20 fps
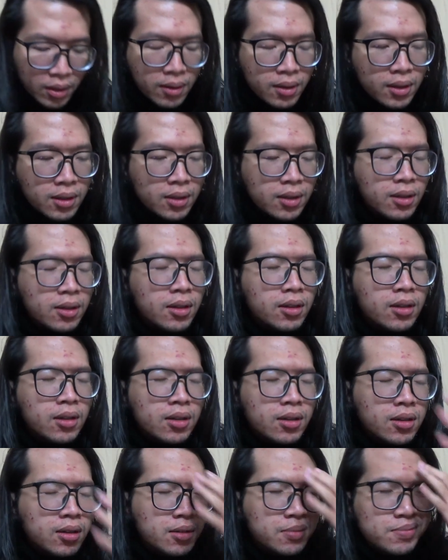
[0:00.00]

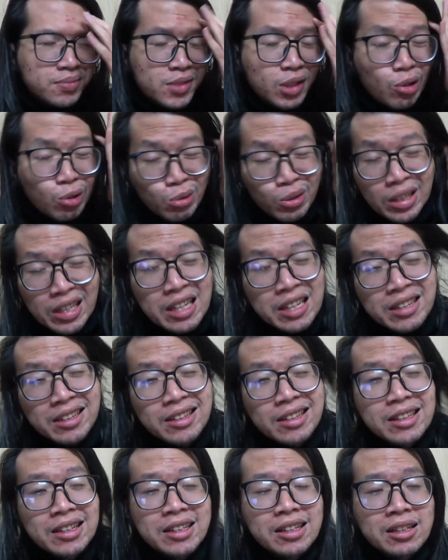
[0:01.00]
ờ, đầu tiên
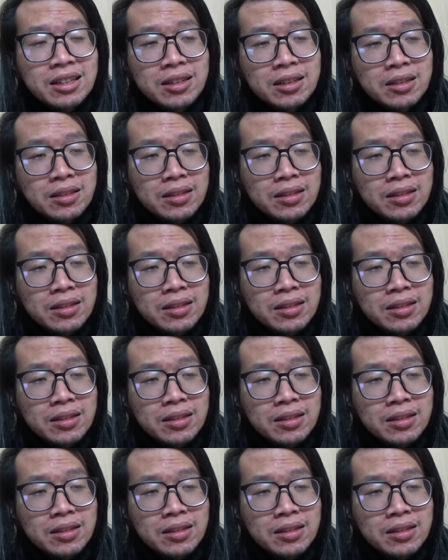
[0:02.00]
thì